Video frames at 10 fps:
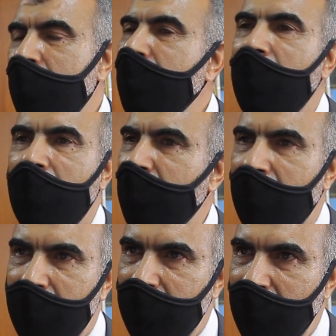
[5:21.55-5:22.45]
الملاعب
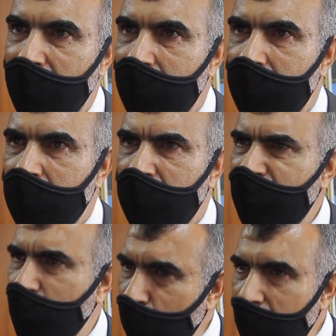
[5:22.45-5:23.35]
الرياضيه
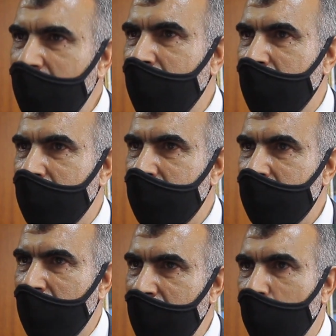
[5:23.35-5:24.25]
في كل الرياضات
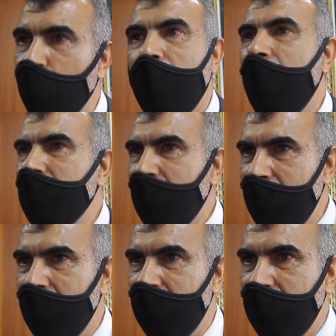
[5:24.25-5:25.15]
والقاعات
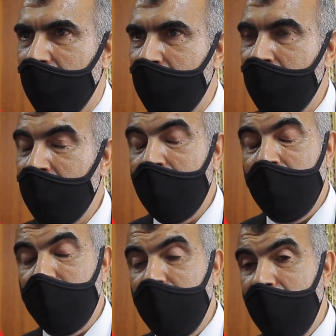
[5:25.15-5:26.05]
الرياضيه
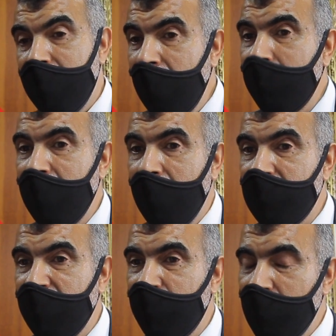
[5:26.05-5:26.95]
مع كامل
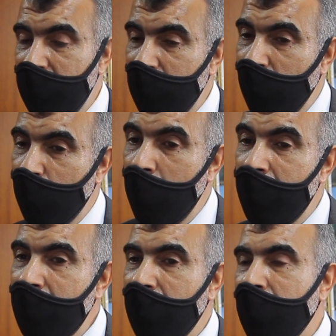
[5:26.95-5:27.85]
الاسف يعني
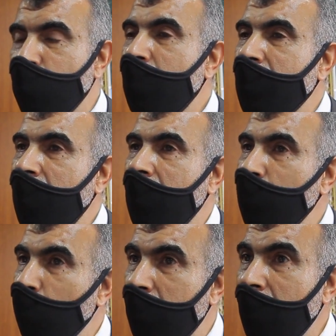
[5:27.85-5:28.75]
واهنئ
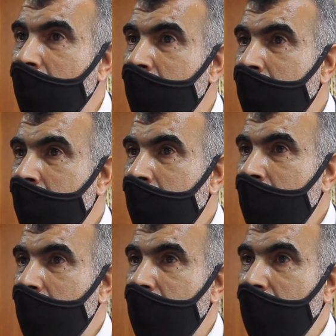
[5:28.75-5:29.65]
المقاطعات الاخرى
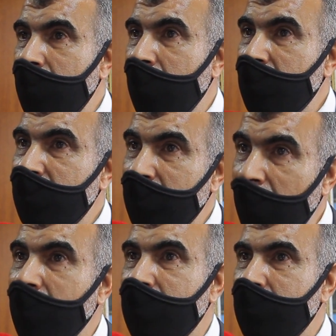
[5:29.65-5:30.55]
لانها
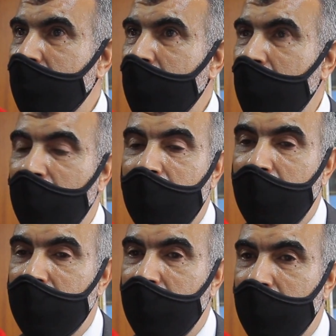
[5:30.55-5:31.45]
استطعت خلال
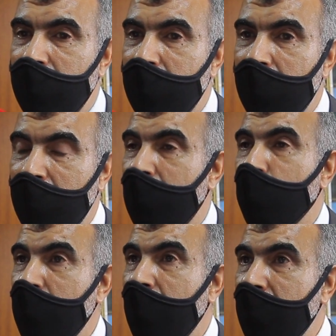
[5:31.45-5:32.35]
هذا هذه
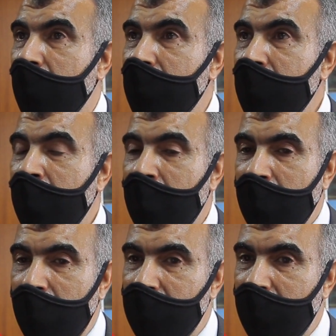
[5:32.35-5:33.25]
الولايه هذه
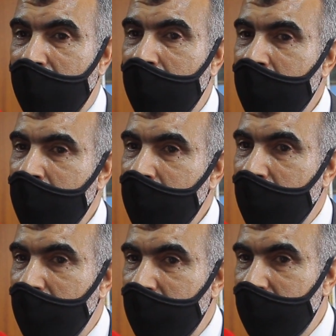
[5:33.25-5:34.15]
انها
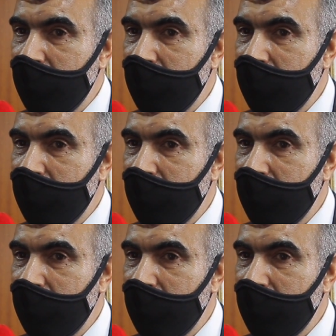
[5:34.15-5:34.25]
يعني